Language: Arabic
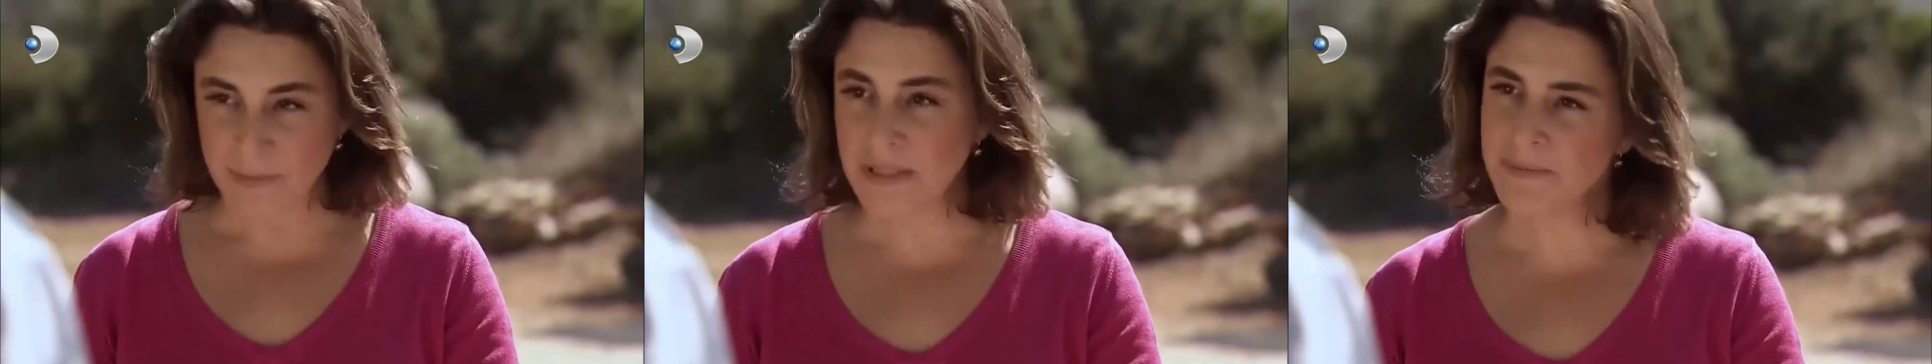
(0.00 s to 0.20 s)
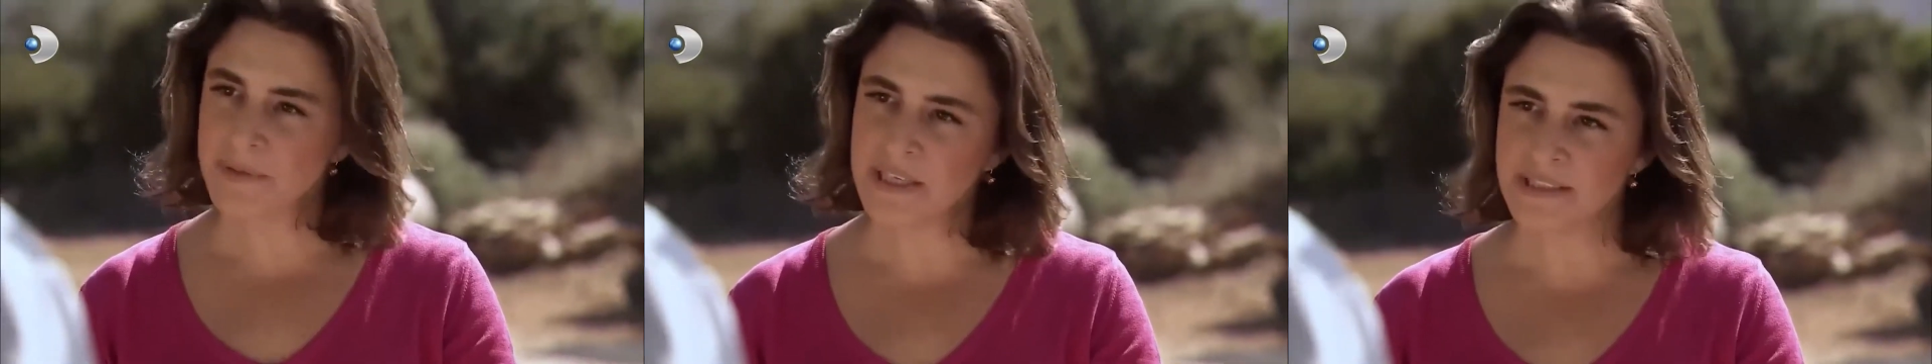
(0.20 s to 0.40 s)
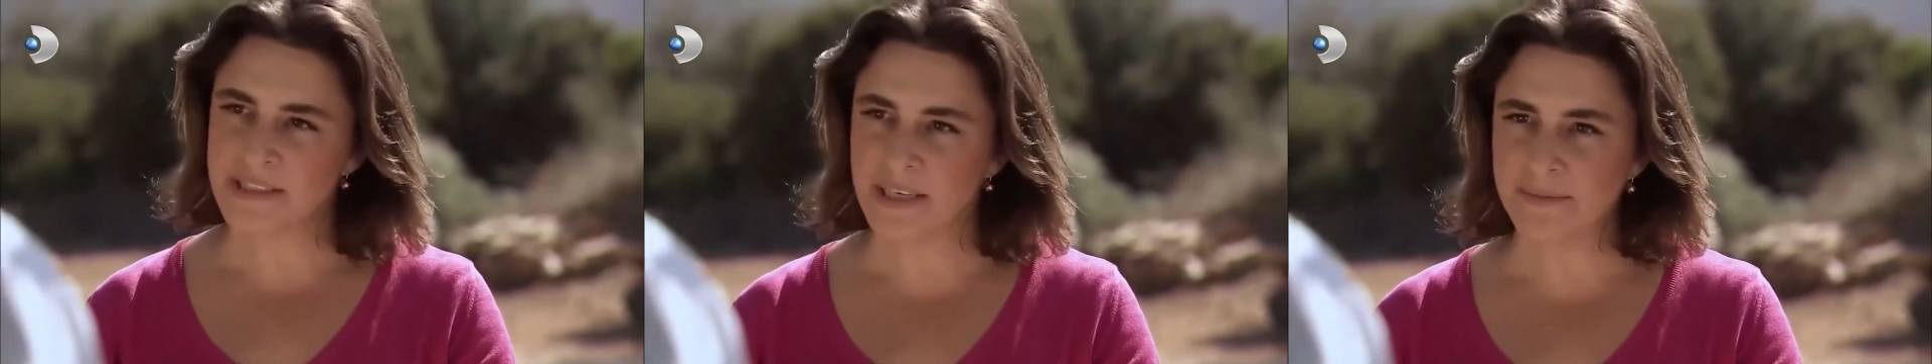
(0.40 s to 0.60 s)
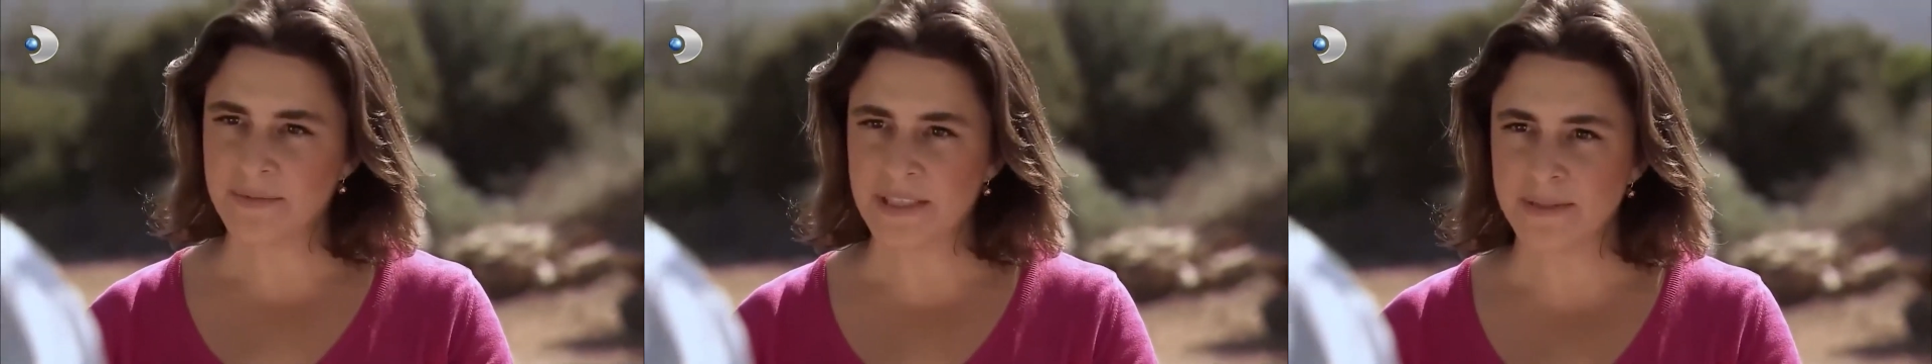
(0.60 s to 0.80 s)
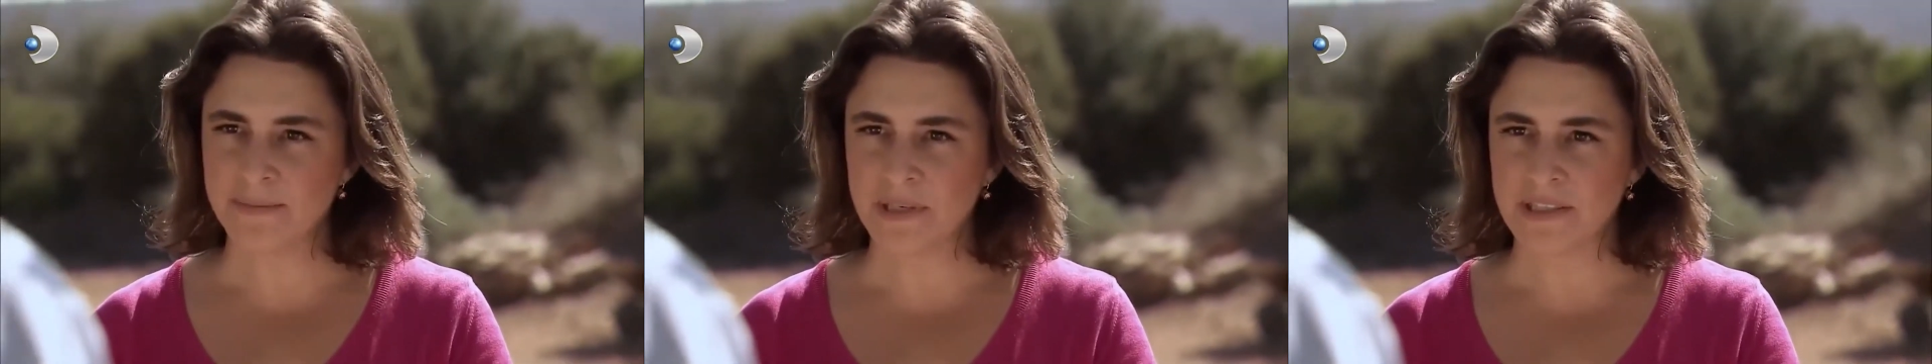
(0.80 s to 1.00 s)
عينك تاخدوهن
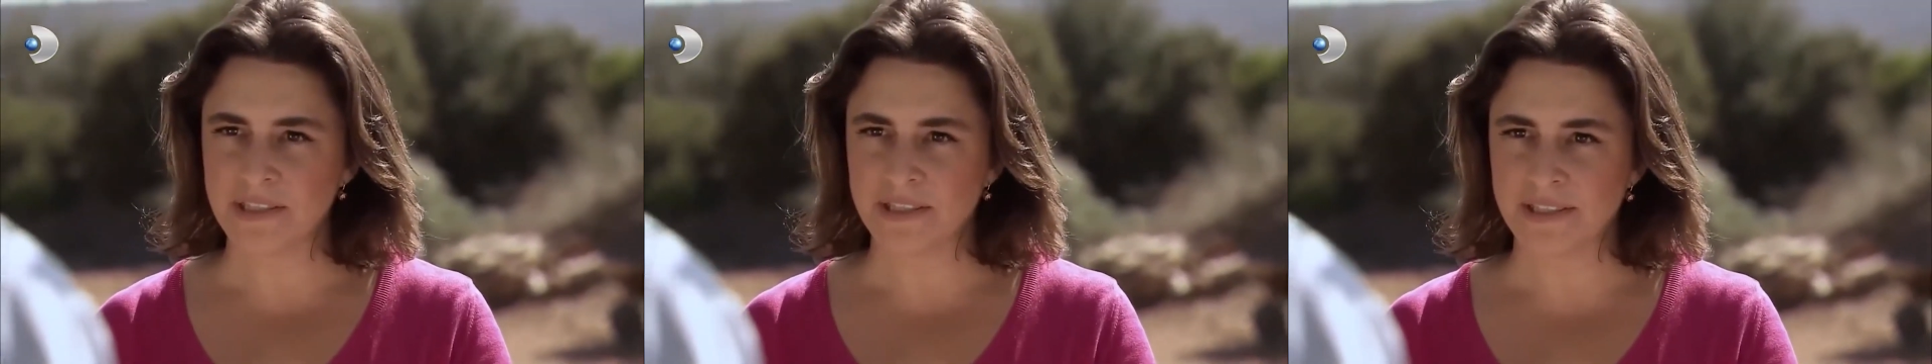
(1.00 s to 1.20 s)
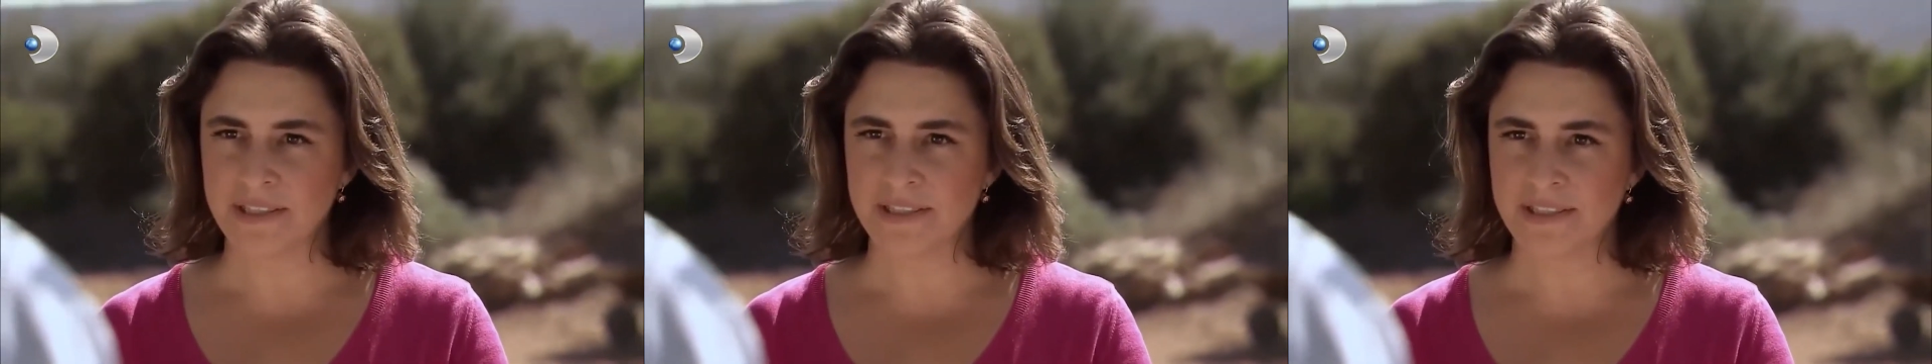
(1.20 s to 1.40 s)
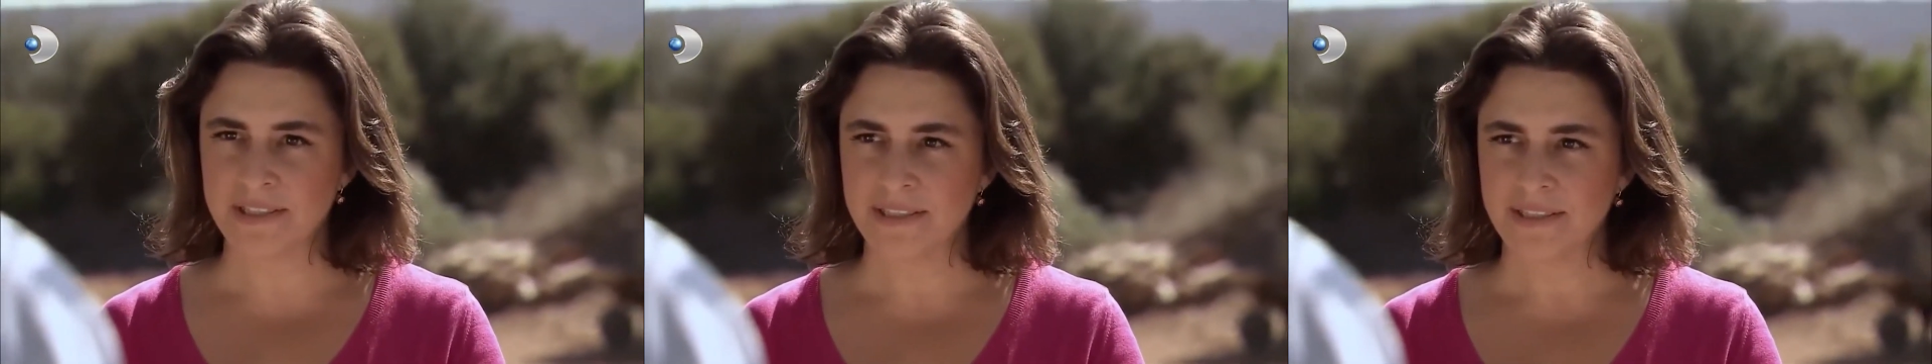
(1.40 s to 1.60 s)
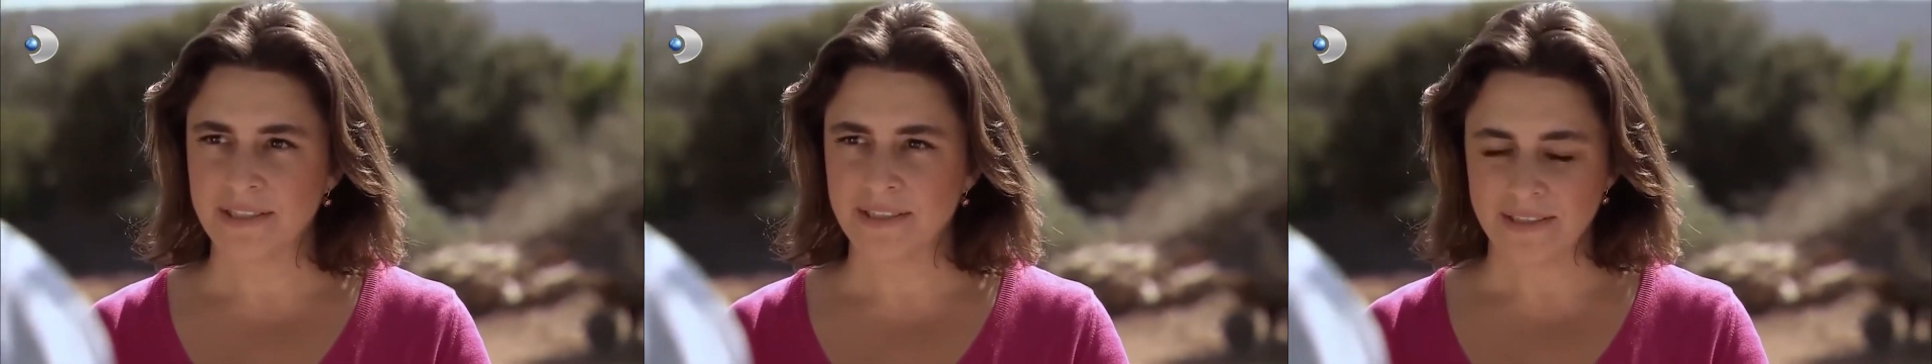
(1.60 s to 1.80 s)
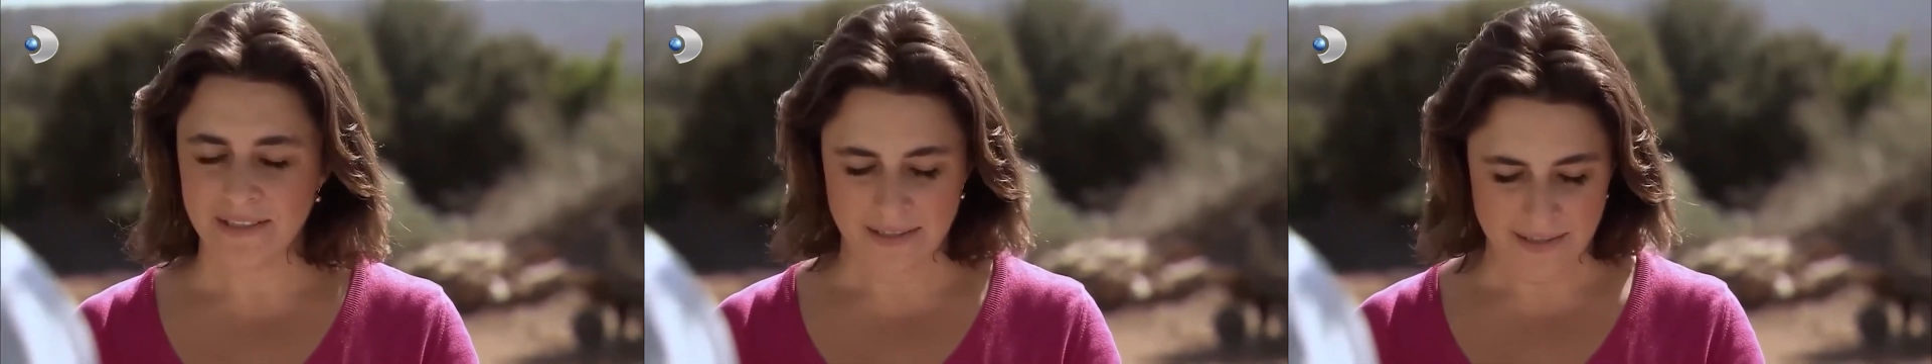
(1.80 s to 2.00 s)
ولا منجيبهم لهنيك؟
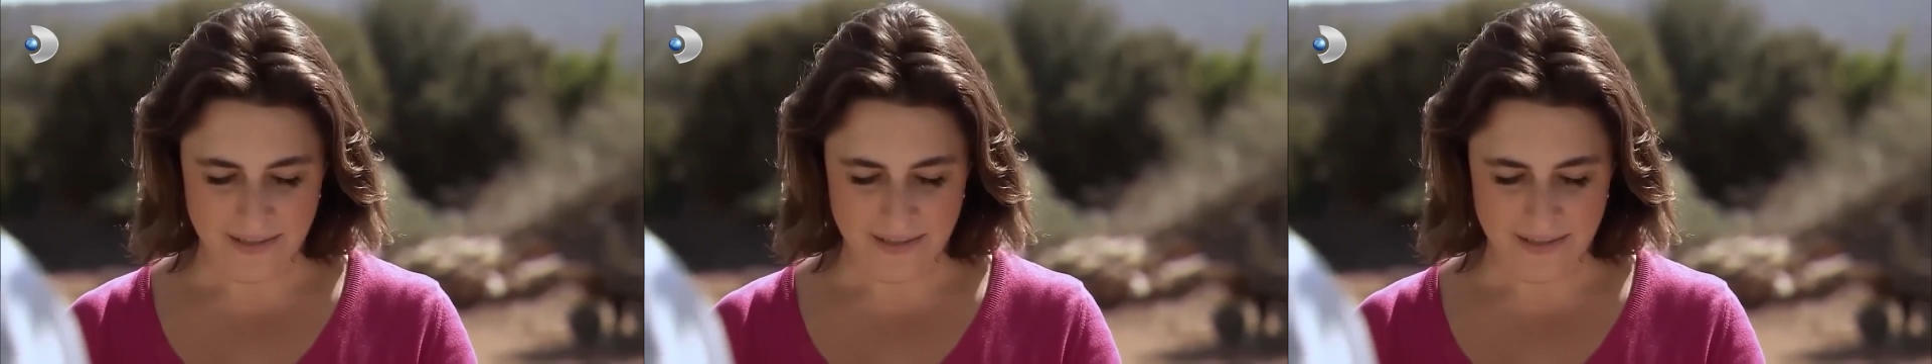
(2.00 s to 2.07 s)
